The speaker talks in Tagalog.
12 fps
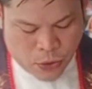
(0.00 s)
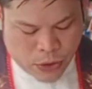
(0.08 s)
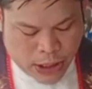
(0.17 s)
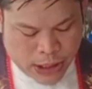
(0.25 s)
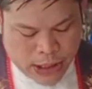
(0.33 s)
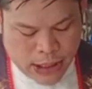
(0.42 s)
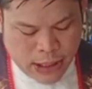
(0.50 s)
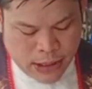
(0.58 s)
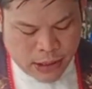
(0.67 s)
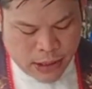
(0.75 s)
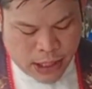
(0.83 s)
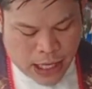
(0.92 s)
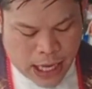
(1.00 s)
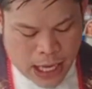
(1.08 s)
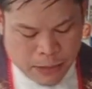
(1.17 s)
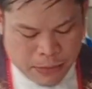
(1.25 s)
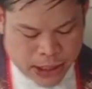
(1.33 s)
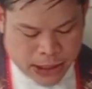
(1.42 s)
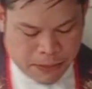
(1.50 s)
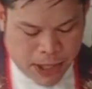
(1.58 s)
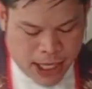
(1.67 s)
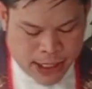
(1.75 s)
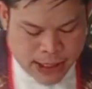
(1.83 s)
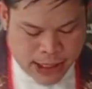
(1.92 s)
Ug kini ang mga
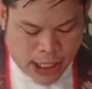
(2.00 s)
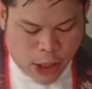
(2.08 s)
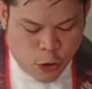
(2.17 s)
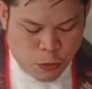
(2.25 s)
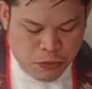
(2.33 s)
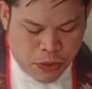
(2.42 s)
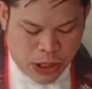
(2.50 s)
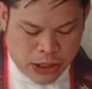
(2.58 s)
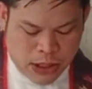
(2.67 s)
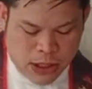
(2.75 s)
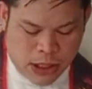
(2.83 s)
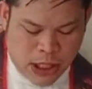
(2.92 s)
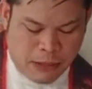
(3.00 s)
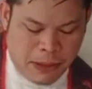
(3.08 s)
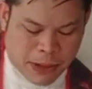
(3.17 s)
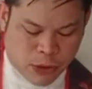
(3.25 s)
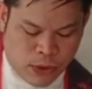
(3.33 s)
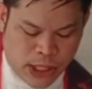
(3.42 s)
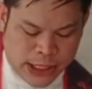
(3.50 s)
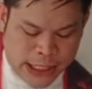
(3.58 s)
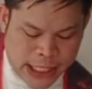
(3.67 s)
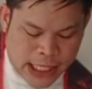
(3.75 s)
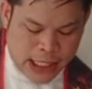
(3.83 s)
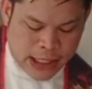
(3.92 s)
timaan sa gahom nga mabatunan
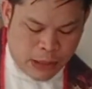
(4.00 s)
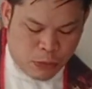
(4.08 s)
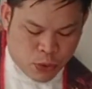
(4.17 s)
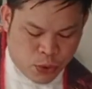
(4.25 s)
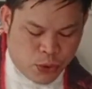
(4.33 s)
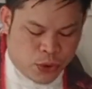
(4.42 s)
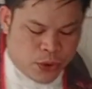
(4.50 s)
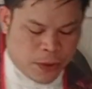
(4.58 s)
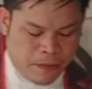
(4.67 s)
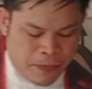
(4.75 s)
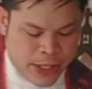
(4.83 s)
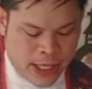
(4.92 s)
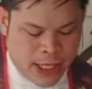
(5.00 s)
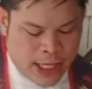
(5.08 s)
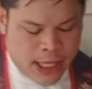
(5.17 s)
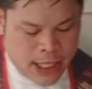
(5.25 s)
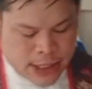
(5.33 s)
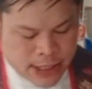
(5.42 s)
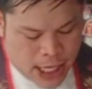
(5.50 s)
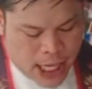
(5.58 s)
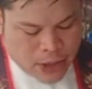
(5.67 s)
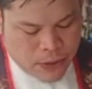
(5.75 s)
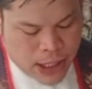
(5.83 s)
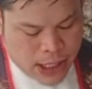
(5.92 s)
nila nga mutuo sa
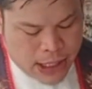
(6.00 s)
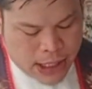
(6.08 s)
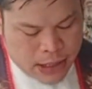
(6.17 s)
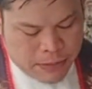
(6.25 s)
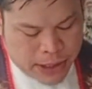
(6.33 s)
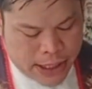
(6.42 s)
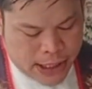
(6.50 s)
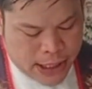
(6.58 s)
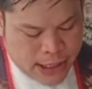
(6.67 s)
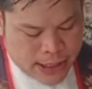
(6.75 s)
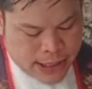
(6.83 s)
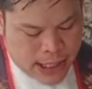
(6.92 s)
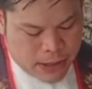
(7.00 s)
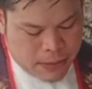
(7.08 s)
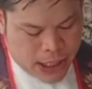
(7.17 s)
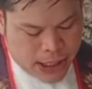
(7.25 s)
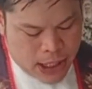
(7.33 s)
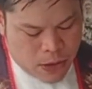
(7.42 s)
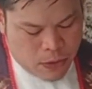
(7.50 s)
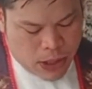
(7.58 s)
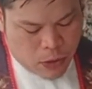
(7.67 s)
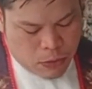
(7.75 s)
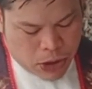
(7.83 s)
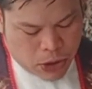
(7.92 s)
akong ngalan, maghingilin silag mga
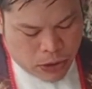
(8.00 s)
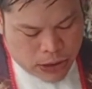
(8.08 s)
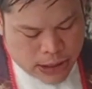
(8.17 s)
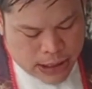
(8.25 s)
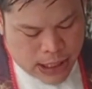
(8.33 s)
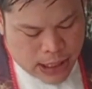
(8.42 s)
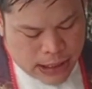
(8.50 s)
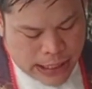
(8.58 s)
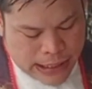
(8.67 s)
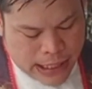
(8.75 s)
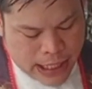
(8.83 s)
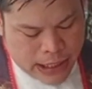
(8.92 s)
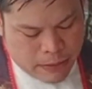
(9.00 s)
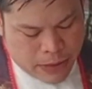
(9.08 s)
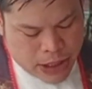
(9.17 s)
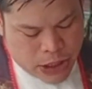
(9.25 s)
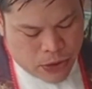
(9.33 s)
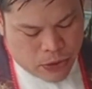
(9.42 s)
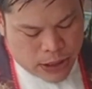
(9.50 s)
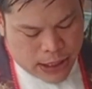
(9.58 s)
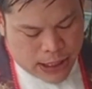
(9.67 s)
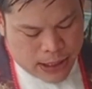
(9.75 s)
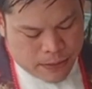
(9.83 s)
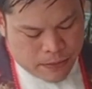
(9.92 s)
yawa ug manulti silag lain-laing mga
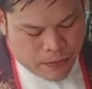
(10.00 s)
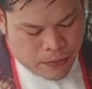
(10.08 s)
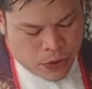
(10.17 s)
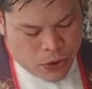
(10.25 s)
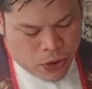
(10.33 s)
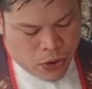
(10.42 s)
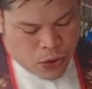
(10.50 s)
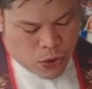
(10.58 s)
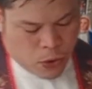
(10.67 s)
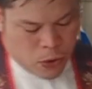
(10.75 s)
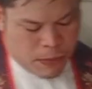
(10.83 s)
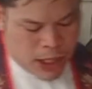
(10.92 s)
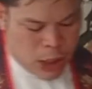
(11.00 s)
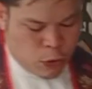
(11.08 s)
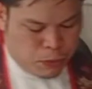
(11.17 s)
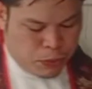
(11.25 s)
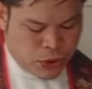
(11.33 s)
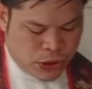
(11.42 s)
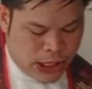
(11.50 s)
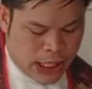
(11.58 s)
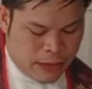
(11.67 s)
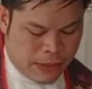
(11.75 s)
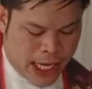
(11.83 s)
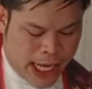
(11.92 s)
sinultihan. Kung makakupot
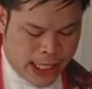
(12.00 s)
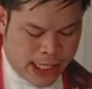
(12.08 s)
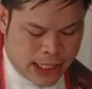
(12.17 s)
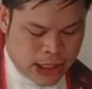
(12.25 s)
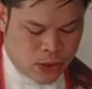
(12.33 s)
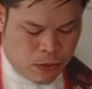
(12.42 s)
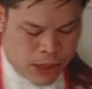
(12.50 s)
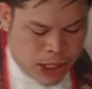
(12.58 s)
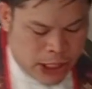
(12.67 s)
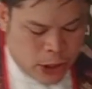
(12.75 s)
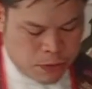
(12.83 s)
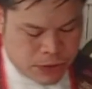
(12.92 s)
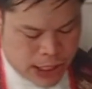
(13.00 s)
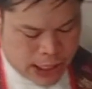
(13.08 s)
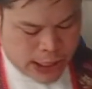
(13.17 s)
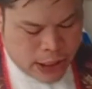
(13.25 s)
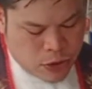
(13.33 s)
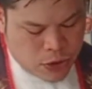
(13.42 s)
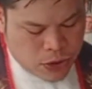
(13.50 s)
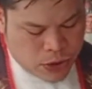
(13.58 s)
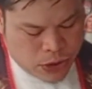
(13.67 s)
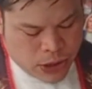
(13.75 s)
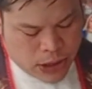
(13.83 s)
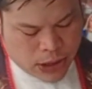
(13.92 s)
silag mga halas o makainom silag hilo,
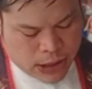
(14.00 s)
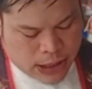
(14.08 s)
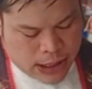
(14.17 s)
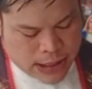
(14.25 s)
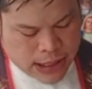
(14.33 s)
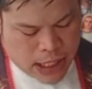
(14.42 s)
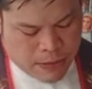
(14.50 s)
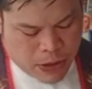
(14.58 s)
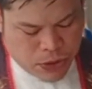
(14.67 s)
dili sila